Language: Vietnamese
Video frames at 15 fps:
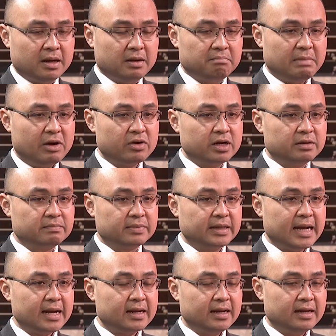uh, bao gồm
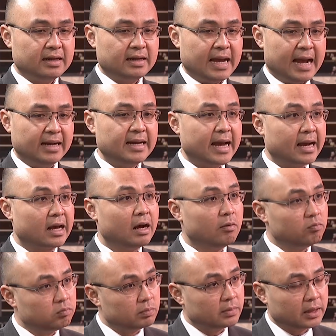các uh, hãng hàng
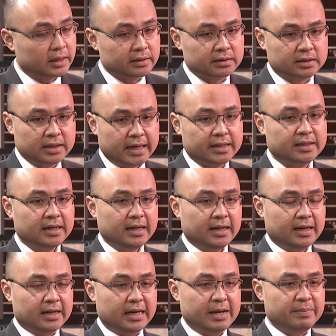không uh, thưa anh
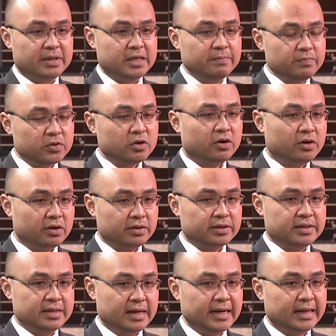để mà giúp cho
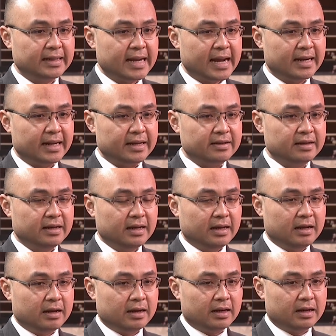những ngành nghề này
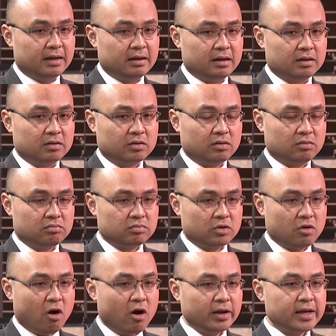uh,
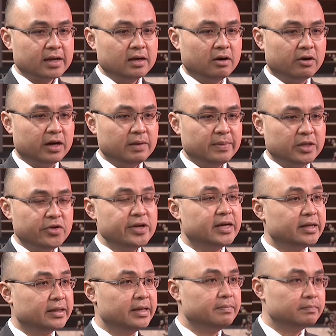có cái cơ hội để mà duy
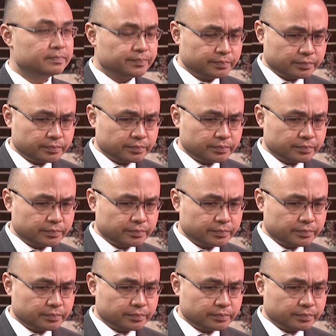trì tiếp.